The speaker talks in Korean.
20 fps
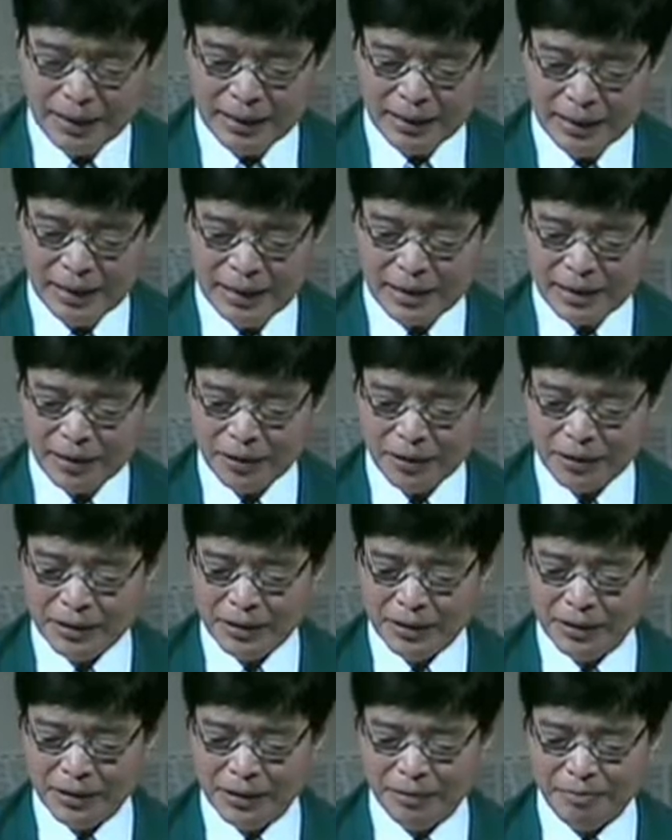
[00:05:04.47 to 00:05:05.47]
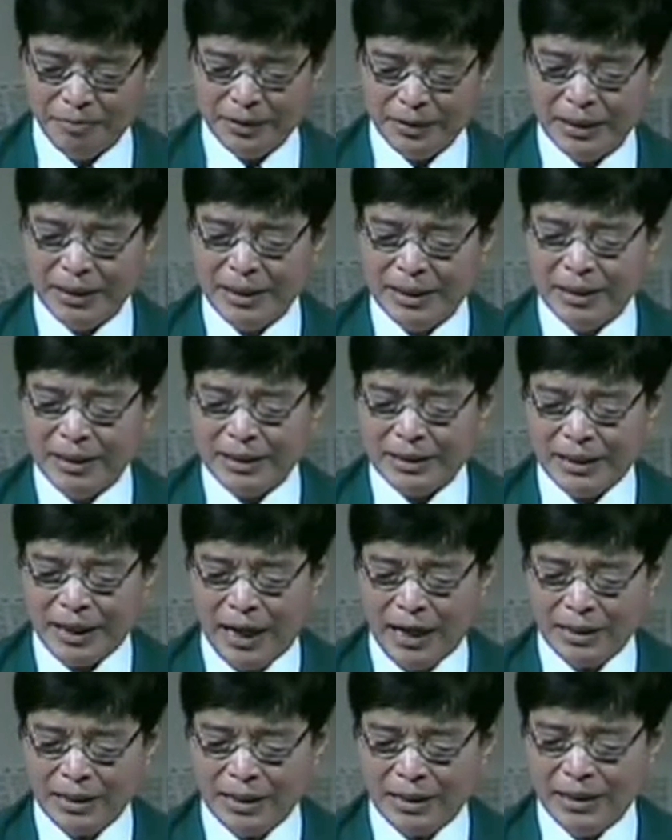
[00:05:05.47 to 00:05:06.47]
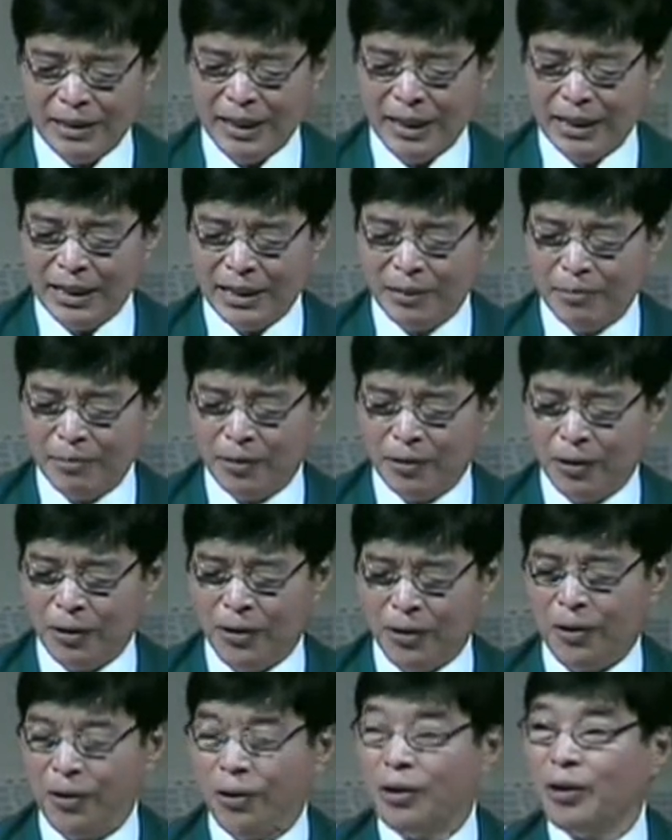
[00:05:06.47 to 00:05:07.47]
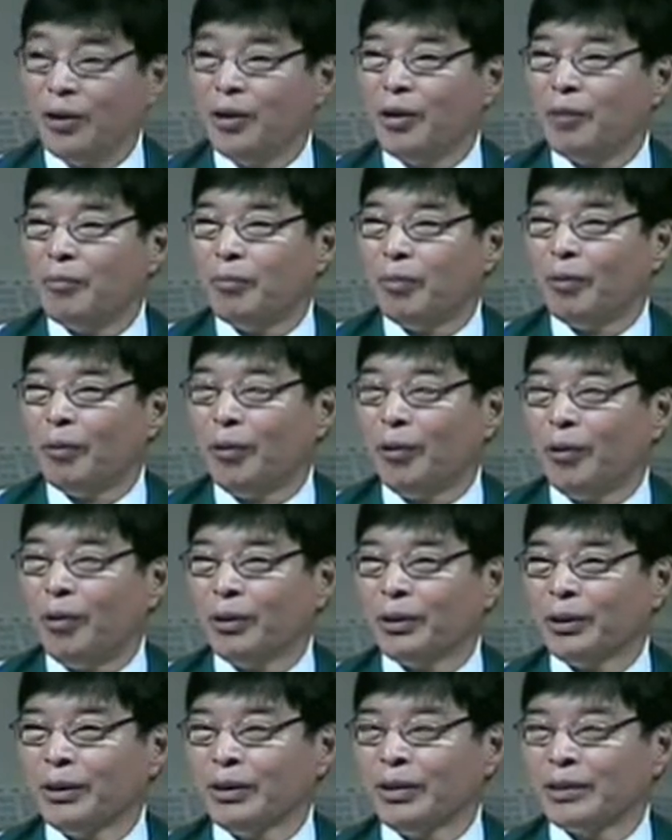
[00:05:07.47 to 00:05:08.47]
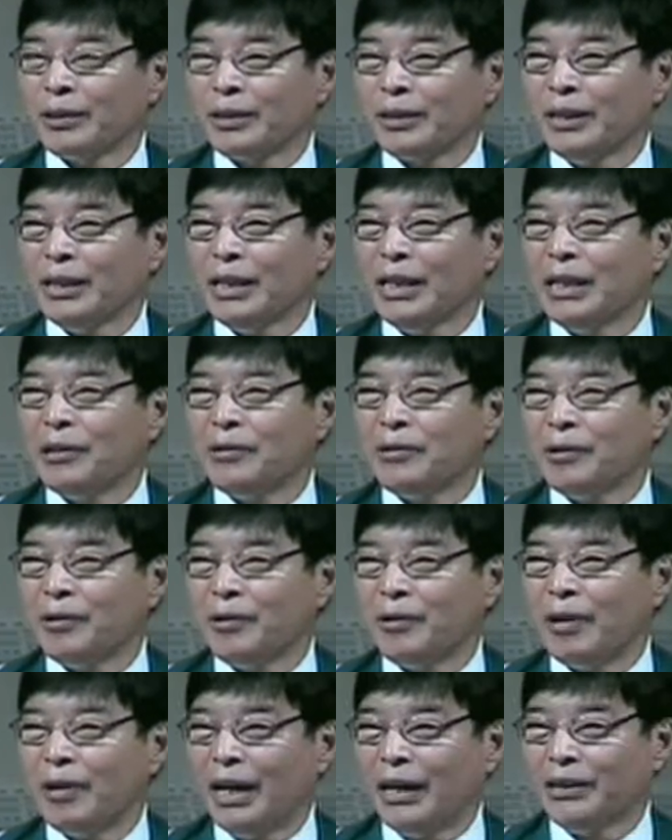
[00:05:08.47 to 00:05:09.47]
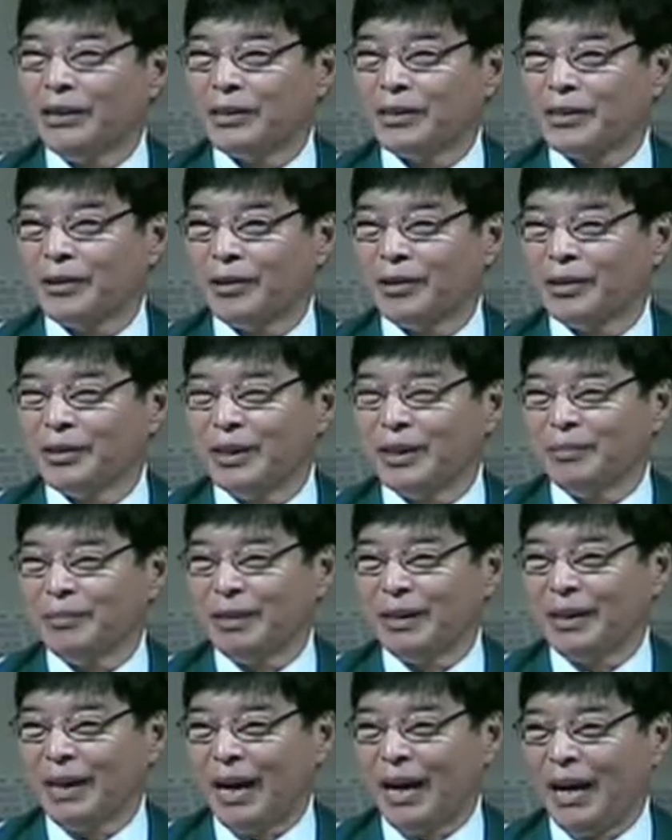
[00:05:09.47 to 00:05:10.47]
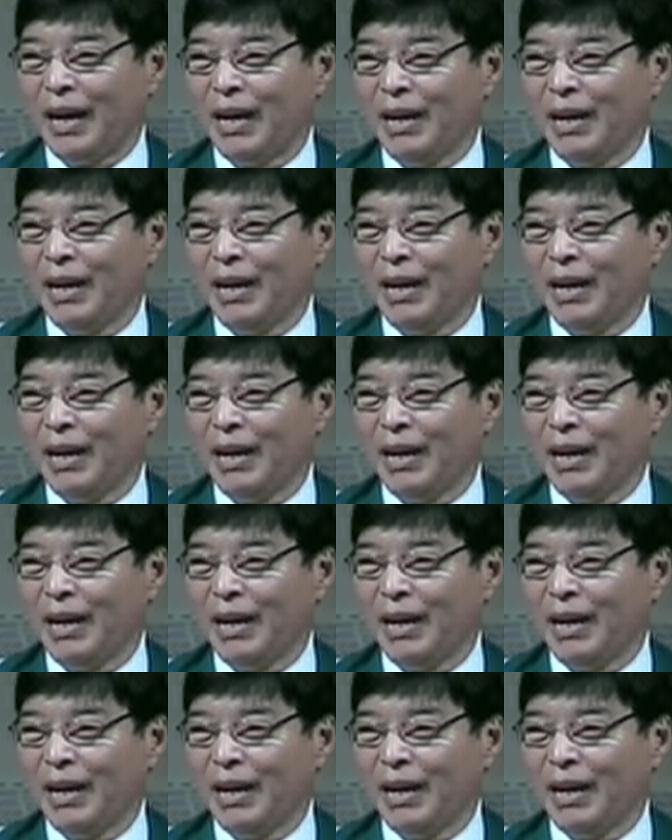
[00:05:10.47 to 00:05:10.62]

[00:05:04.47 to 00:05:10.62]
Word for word: 이 청년은 자신의 힘으로 모든 것을 이루려고 하는 청년입니다.